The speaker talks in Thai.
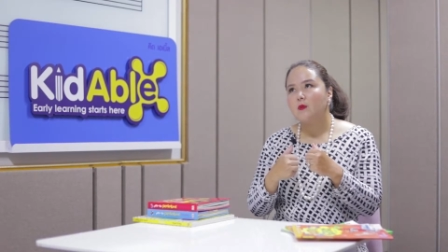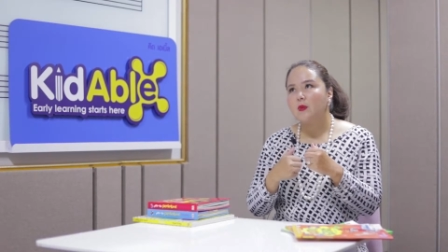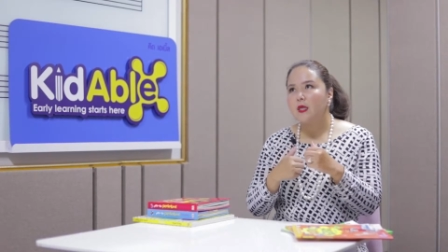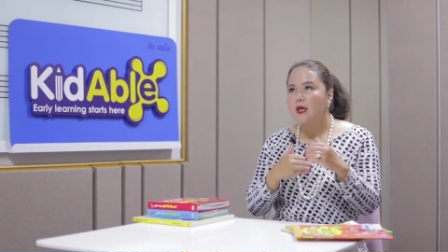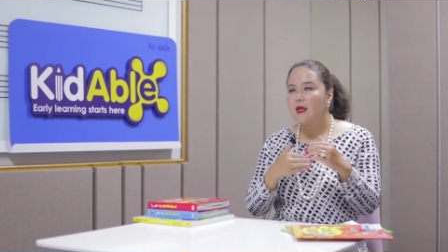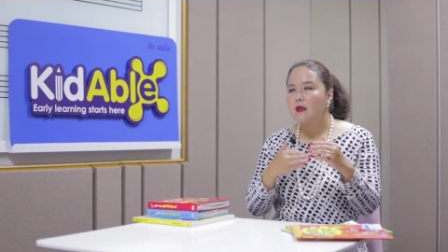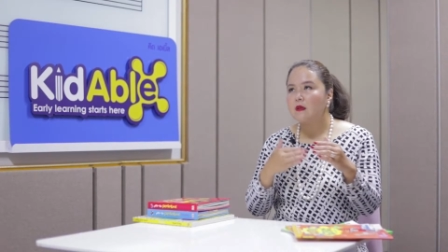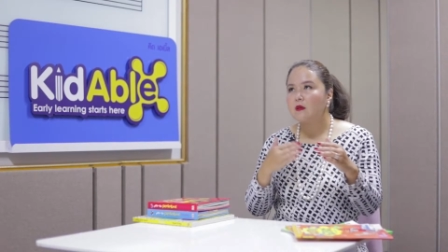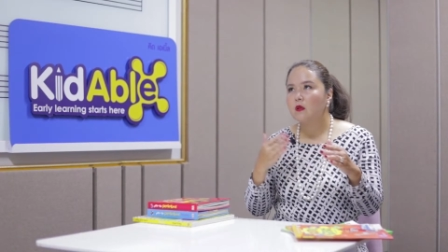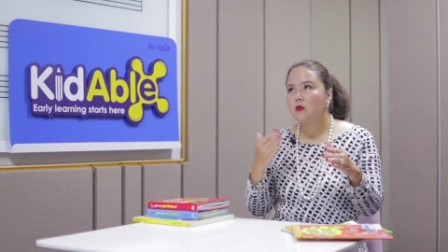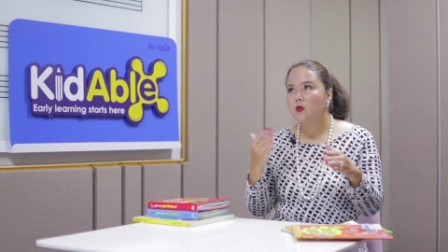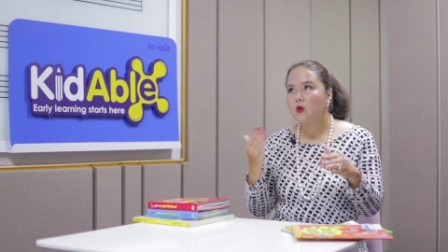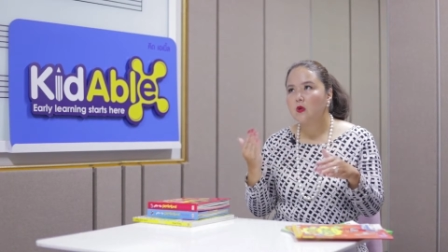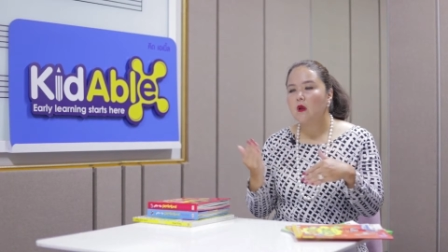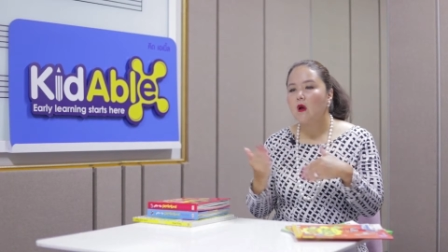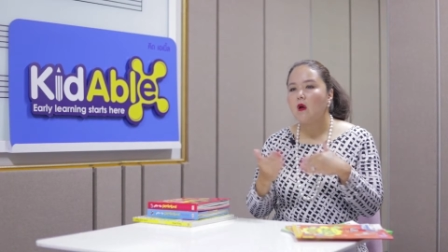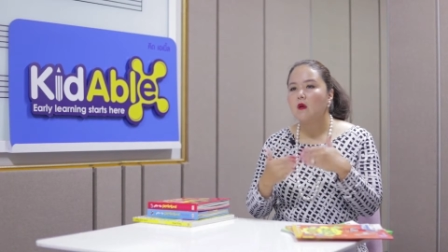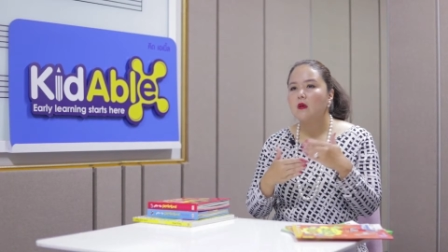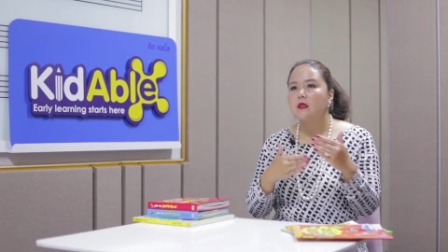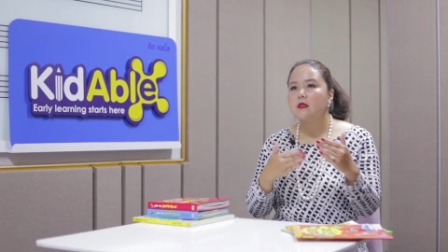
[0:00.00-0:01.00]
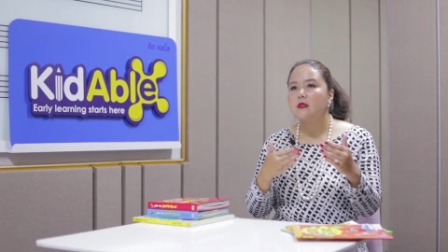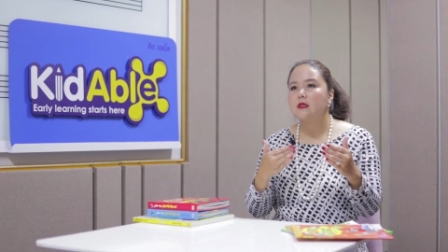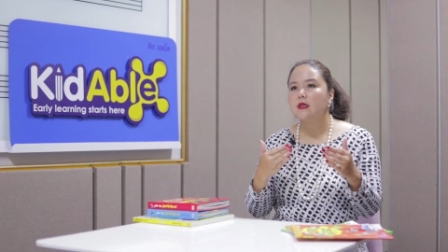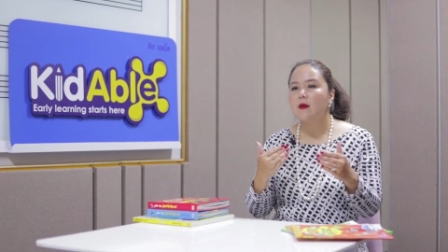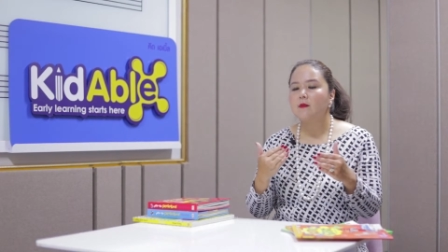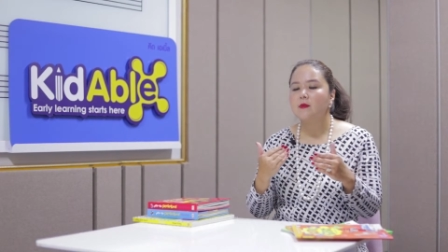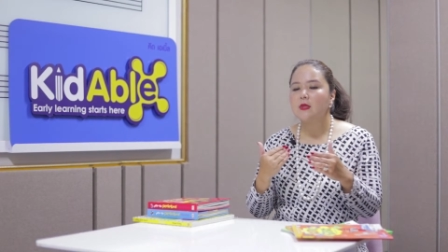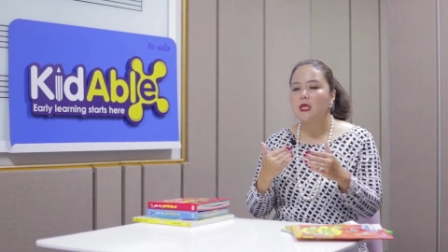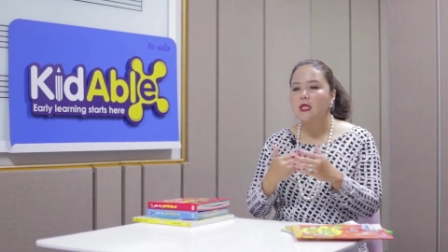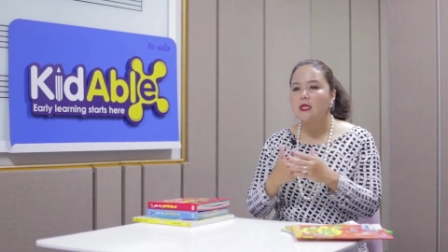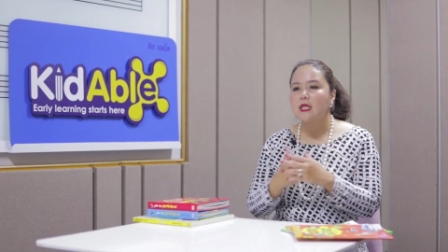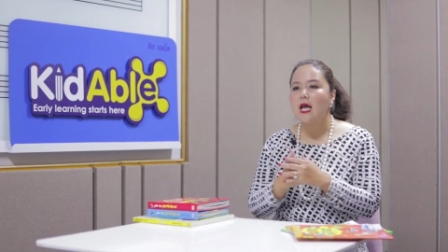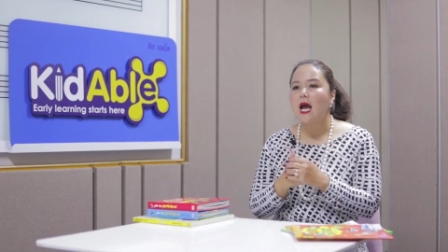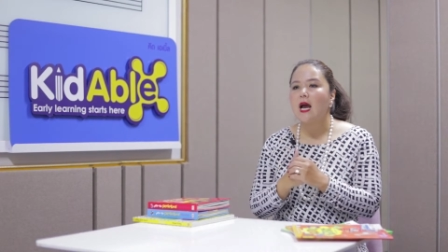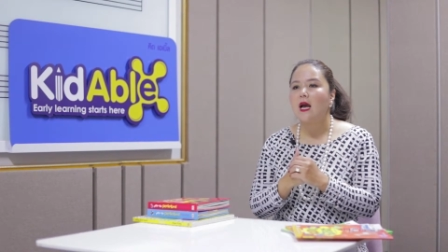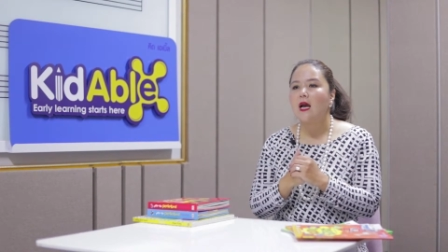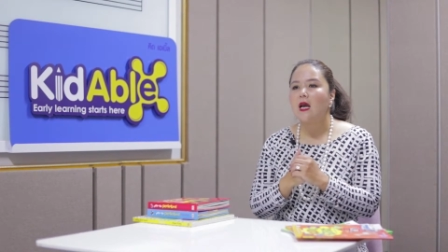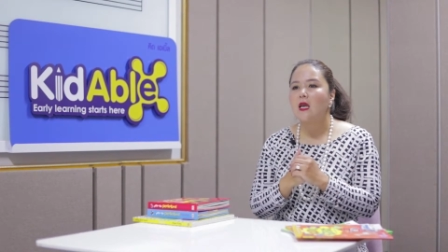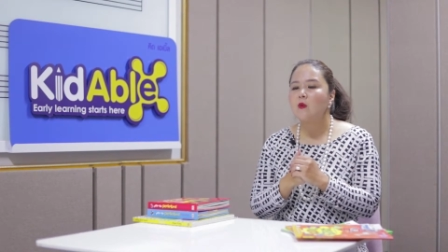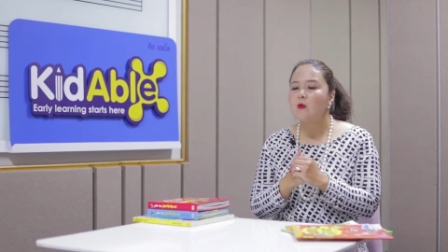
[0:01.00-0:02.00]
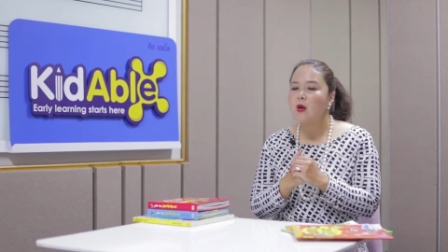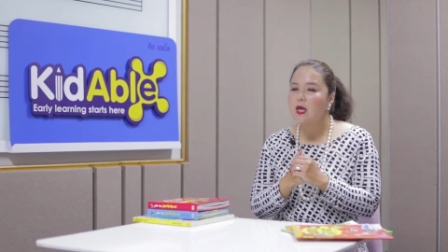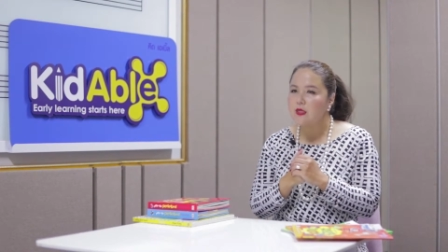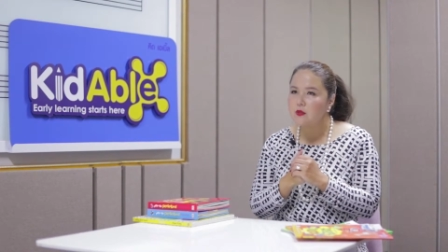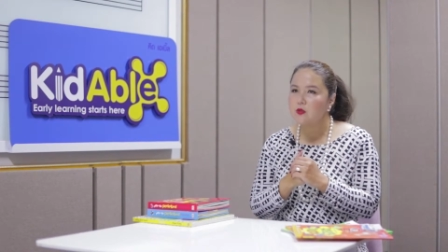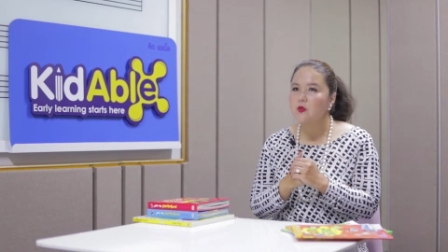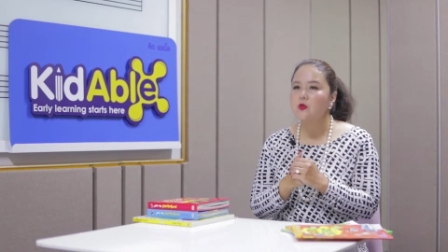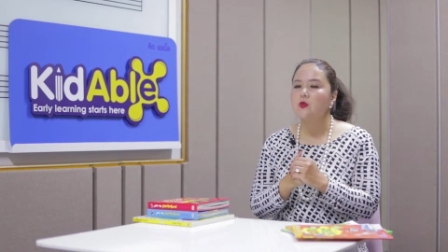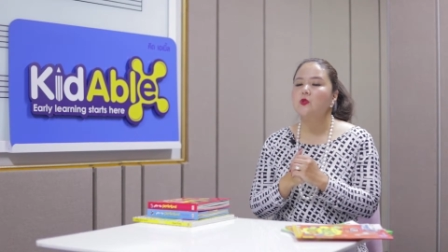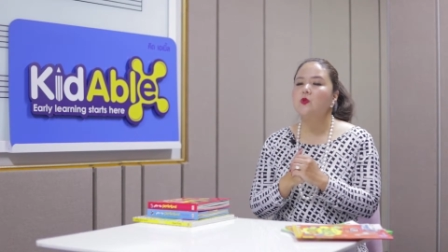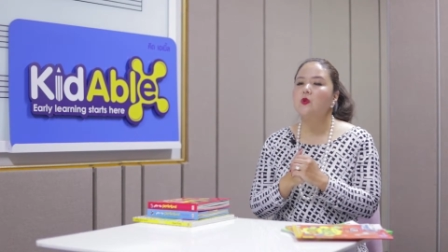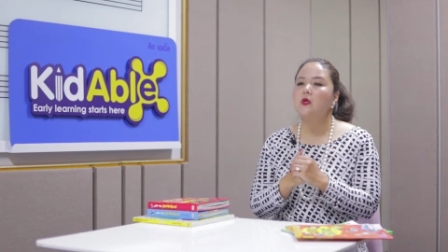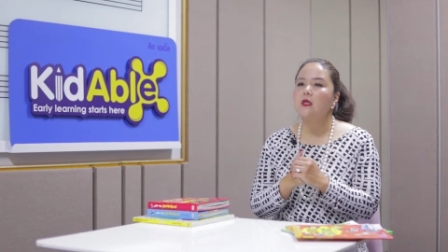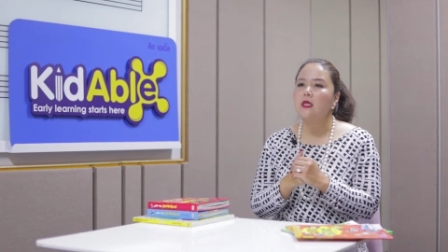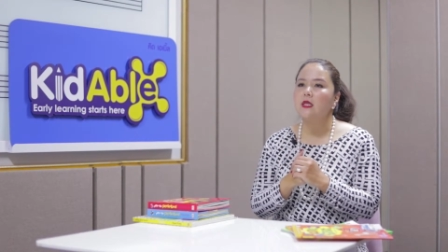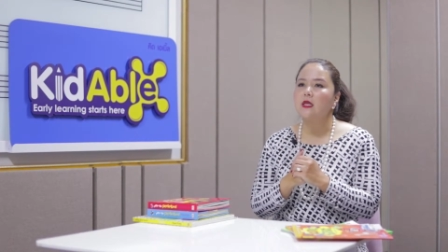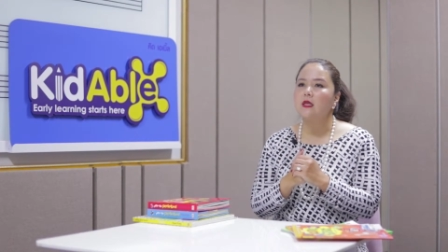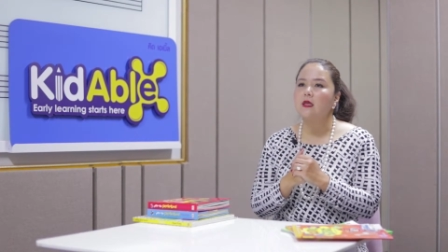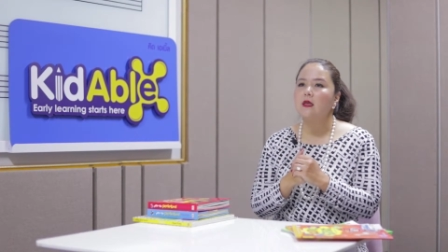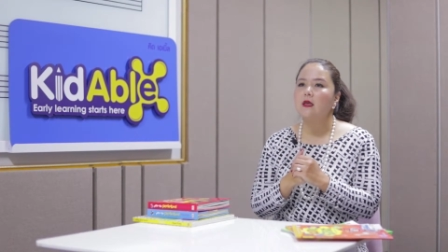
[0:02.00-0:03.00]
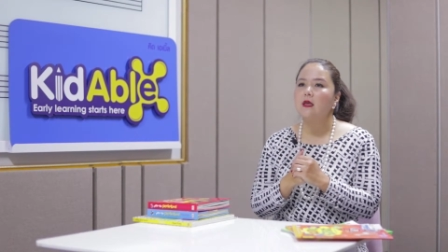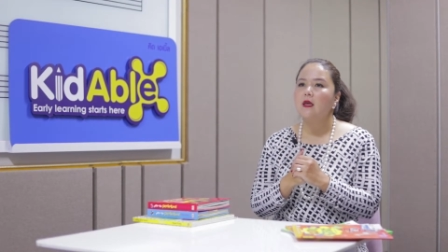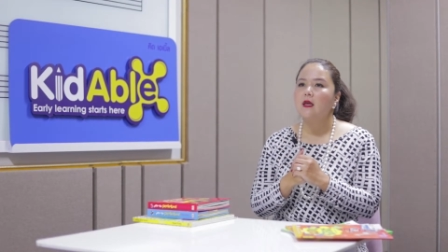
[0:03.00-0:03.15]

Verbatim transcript: เรียนทดลองกิจกรรมต่างๆให้มากที่สุดช่วงนี้